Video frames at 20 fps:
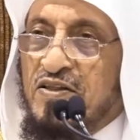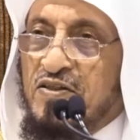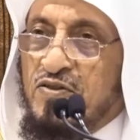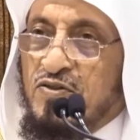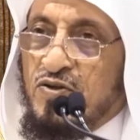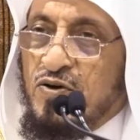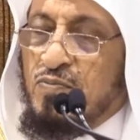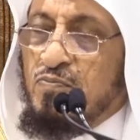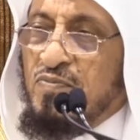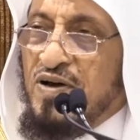
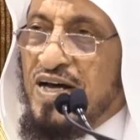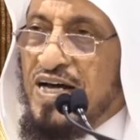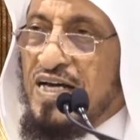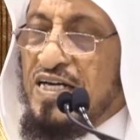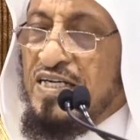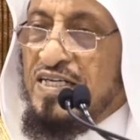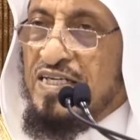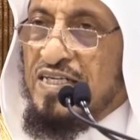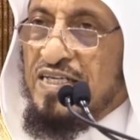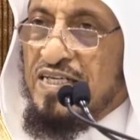ثم
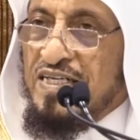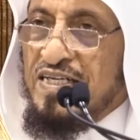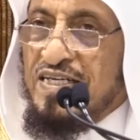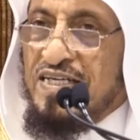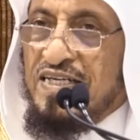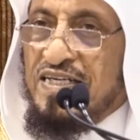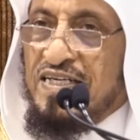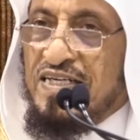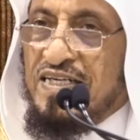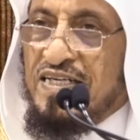
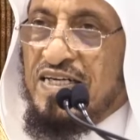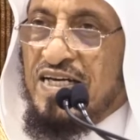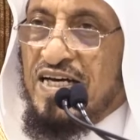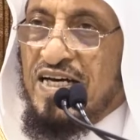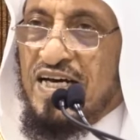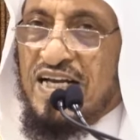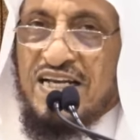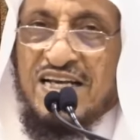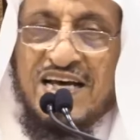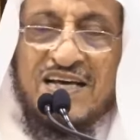
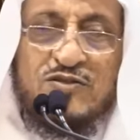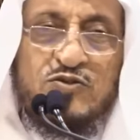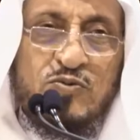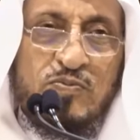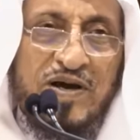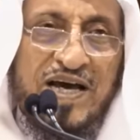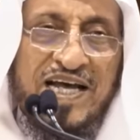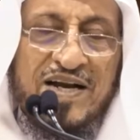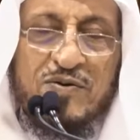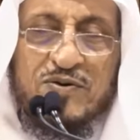الله
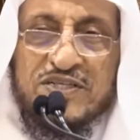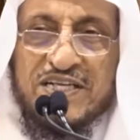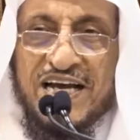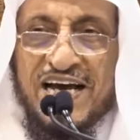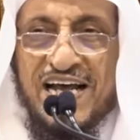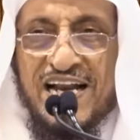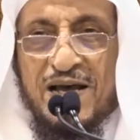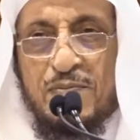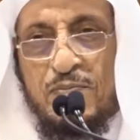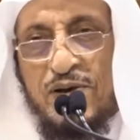سبحانه
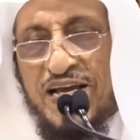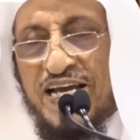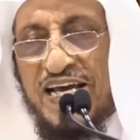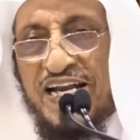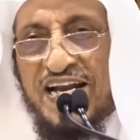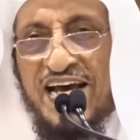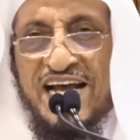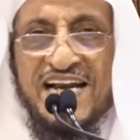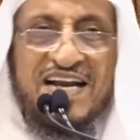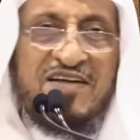وتعالى
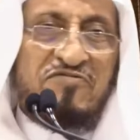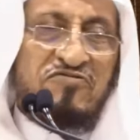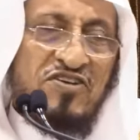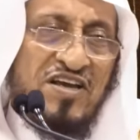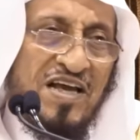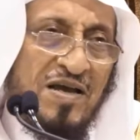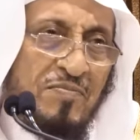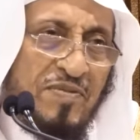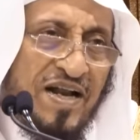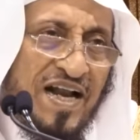بين ان
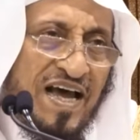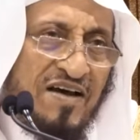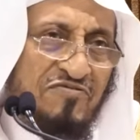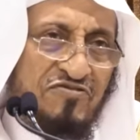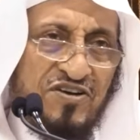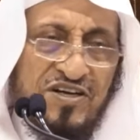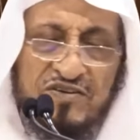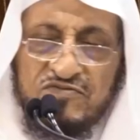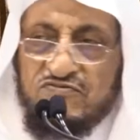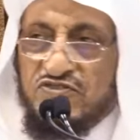فيه
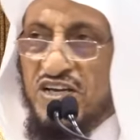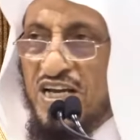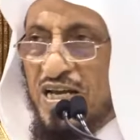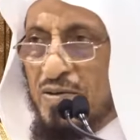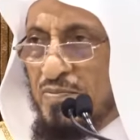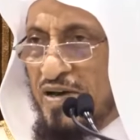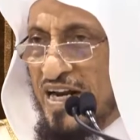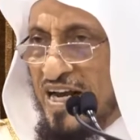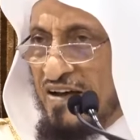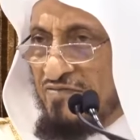منافع
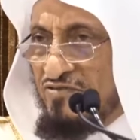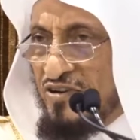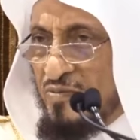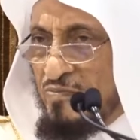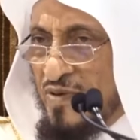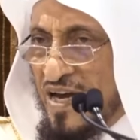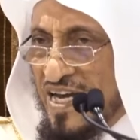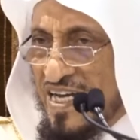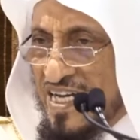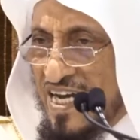فيه منافع
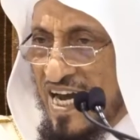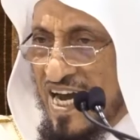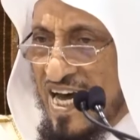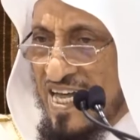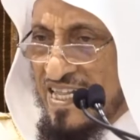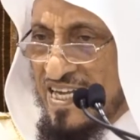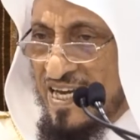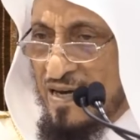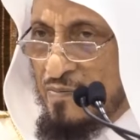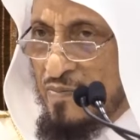ما هي
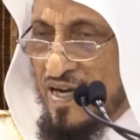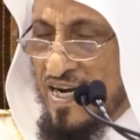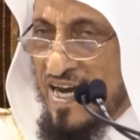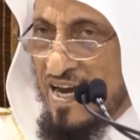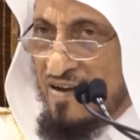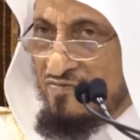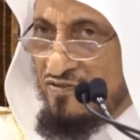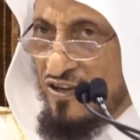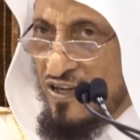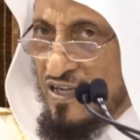هذه
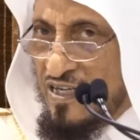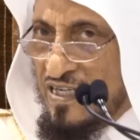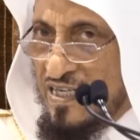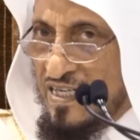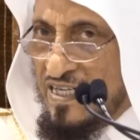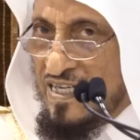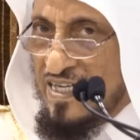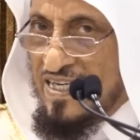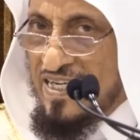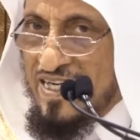المنافع
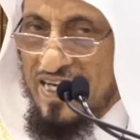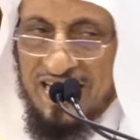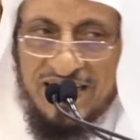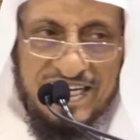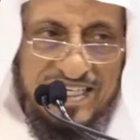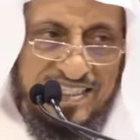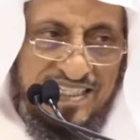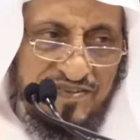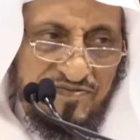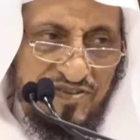
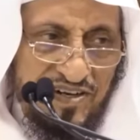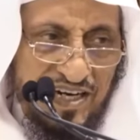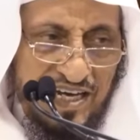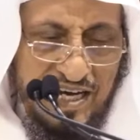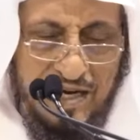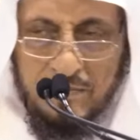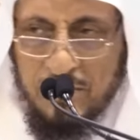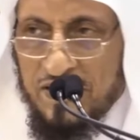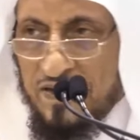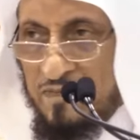التي في
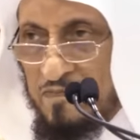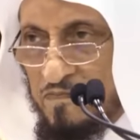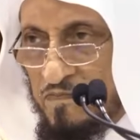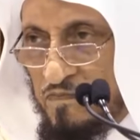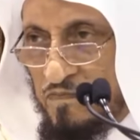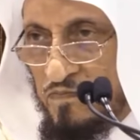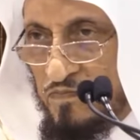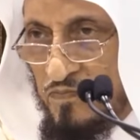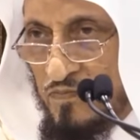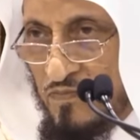الخمر
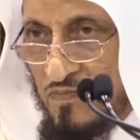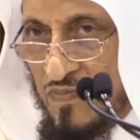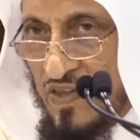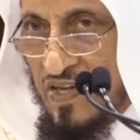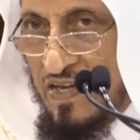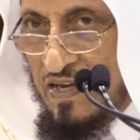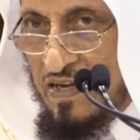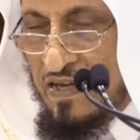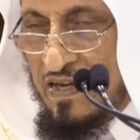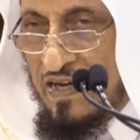
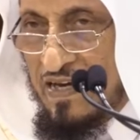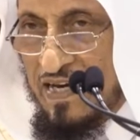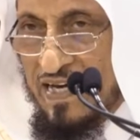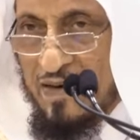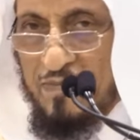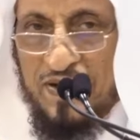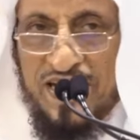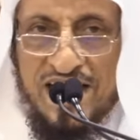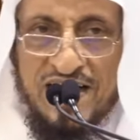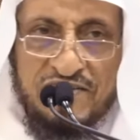
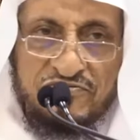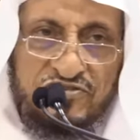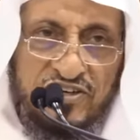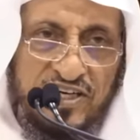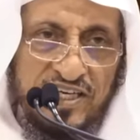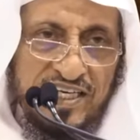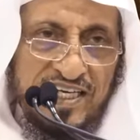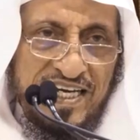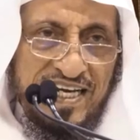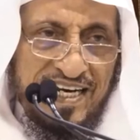
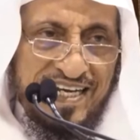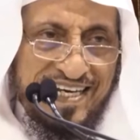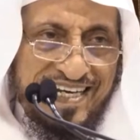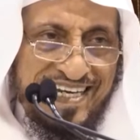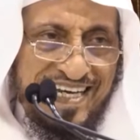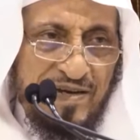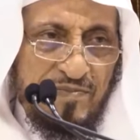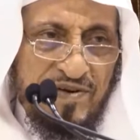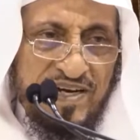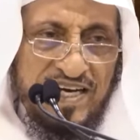المنافع هي
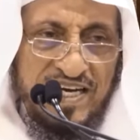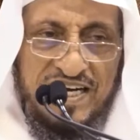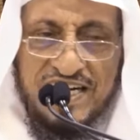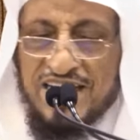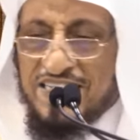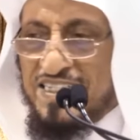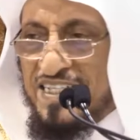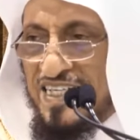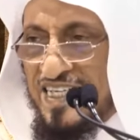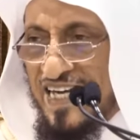القيمة
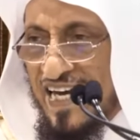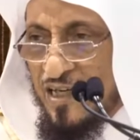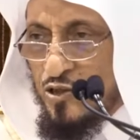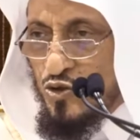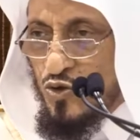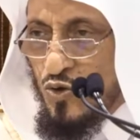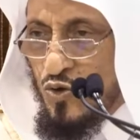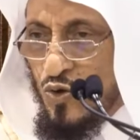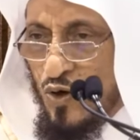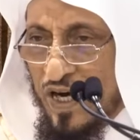التي
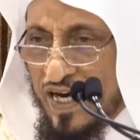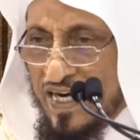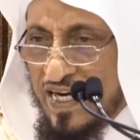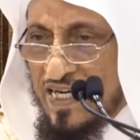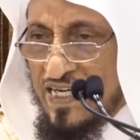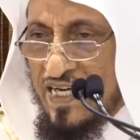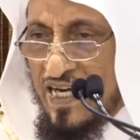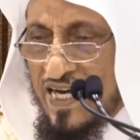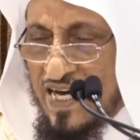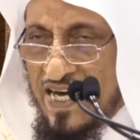يحصل
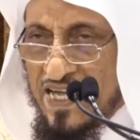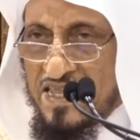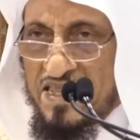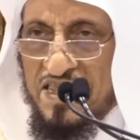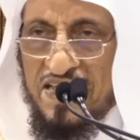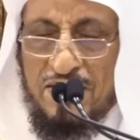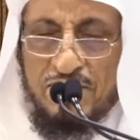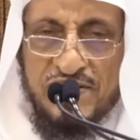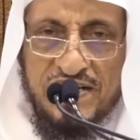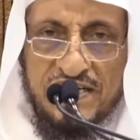عليها
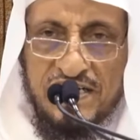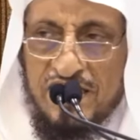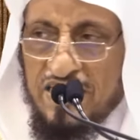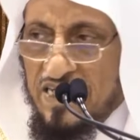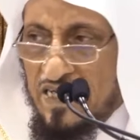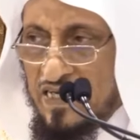الثمن